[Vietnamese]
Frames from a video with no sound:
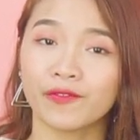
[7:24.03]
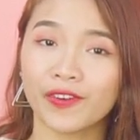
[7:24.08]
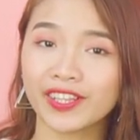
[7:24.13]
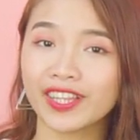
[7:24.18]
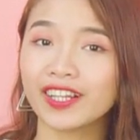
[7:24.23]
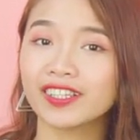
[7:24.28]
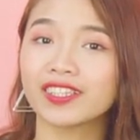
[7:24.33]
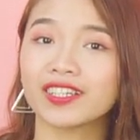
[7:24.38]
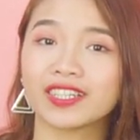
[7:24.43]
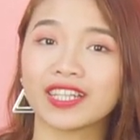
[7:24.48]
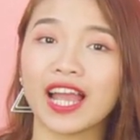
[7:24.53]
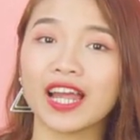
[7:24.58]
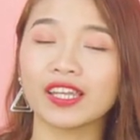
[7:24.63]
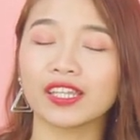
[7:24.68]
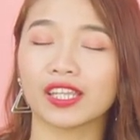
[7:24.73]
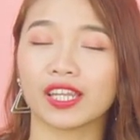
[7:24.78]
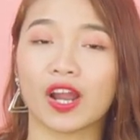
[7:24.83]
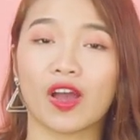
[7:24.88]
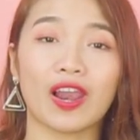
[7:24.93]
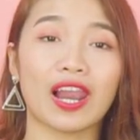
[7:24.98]
Phương thức thứ
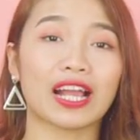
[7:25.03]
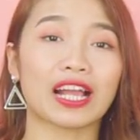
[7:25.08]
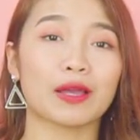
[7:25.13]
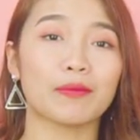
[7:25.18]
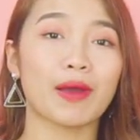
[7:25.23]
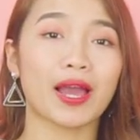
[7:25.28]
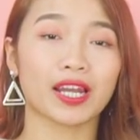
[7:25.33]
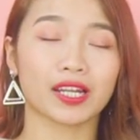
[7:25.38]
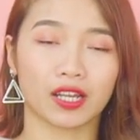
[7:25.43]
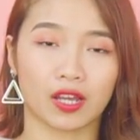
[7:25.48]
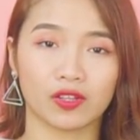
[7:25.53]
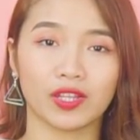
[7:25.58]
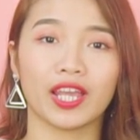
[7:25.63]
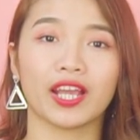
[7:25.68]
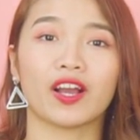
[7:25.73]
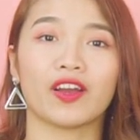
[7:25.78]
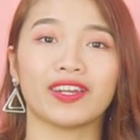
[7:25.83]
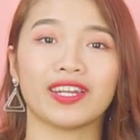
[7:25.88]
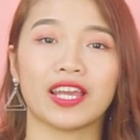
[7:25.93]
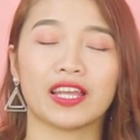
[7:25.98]
nhất đó là các bạn có
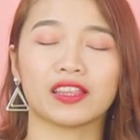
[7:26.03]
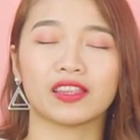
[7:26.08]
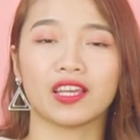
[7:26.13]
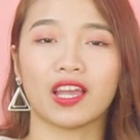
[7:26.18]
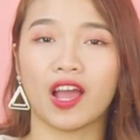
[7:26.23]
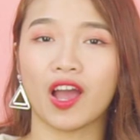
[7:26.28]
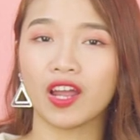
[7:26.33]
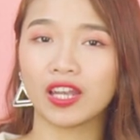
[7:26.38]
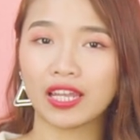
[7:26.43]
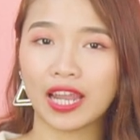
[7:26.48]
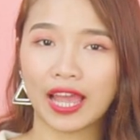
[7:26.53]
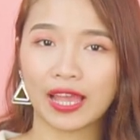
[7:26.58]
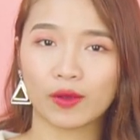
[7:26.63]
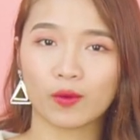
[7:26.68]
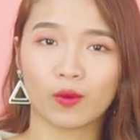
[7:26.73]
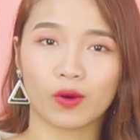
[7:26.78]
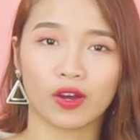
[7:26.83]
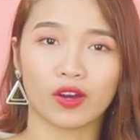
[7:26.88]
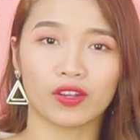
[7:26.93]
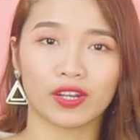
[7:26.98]
thể gọi điện tới hotline
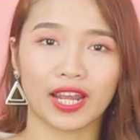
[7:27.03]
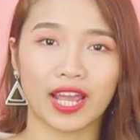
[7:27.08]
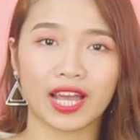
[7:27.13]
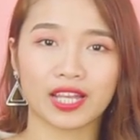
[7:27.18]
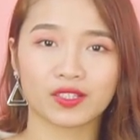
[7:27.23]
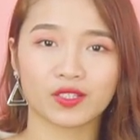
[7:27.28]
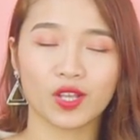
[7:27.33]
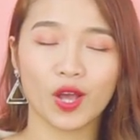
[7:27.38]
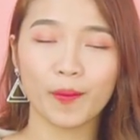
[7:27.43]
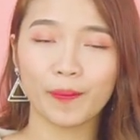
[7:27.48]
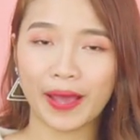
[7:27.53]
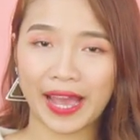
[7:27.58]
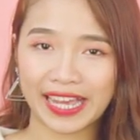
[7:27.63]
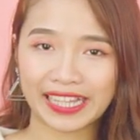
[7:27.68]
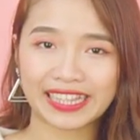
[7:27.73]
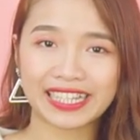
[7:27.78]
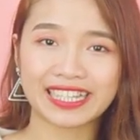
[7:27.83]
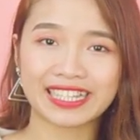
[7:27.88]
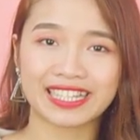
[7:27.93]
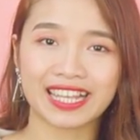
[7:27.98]
của Korea Shop
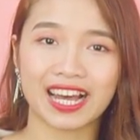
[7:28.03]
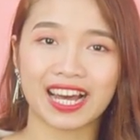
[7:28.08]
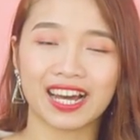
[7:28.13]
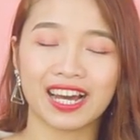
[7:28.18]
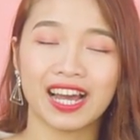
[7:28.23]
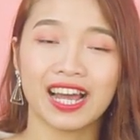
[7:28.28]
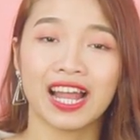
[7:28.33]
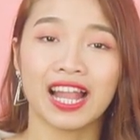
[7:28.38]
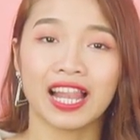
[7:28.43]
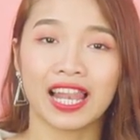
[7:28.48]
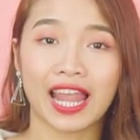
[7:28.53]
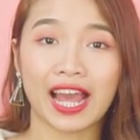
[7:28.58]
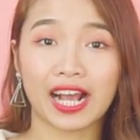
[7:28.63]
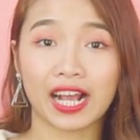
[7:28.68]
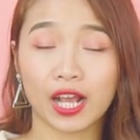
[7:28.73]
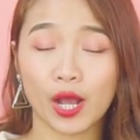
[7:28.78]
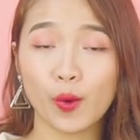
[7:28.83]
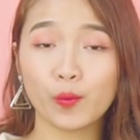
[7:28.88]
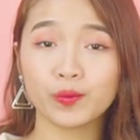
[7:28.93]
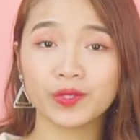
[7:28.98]
24h là